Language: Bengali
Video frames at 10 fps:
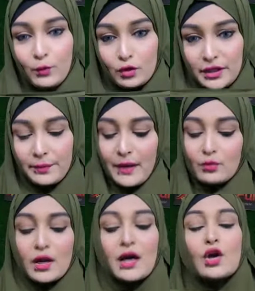পড়তে
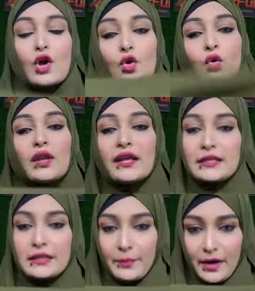পারবো না খুলে
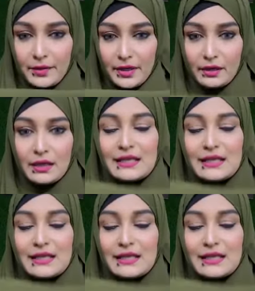নিতে পারবেন